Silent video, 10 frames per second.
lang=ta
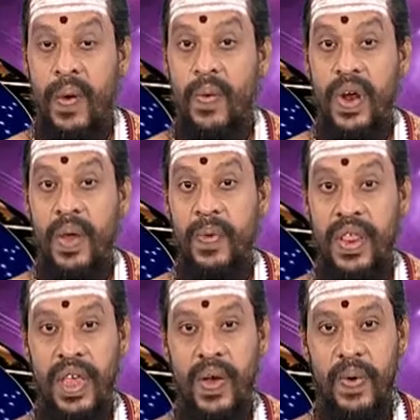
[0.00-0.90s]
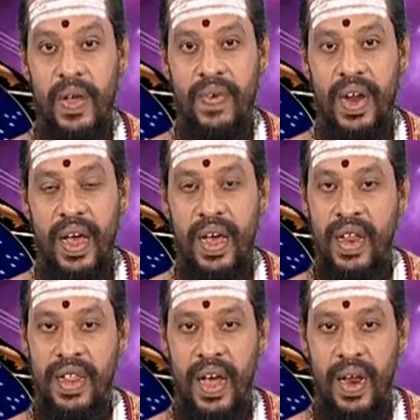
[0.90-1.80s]
உழைப்பு செய்யக்கூடியவர்களாக
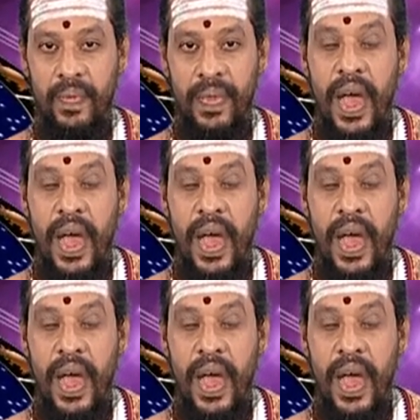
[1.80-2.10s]
இருந்தாலும்